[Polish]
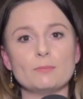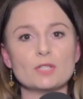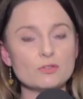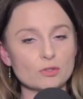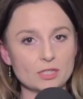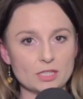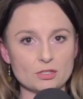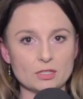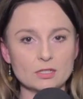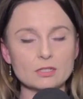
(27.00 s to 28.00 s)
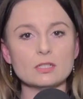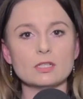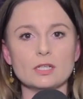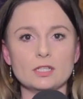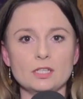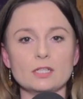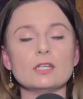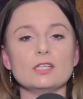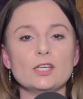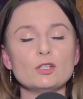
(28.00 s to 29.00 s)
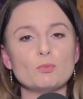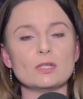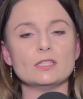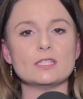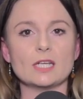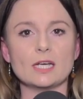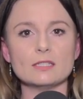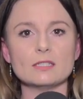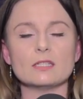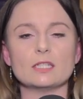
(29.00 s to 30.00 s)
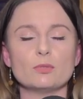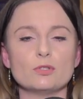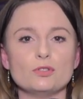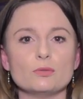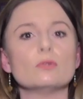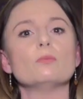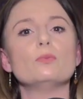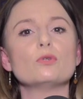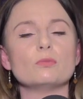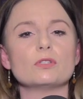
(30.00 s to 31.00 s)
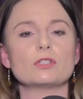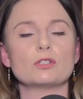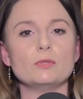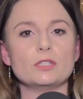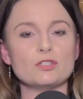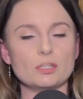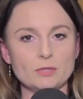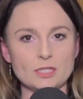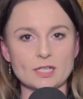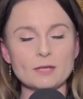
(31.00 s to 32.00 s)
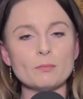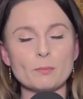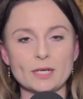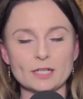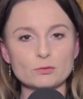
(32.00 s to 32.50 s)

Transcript: przedświąteczny, i nieodpłatny seans zaprosił burmistrz gminy Trzebnica Marek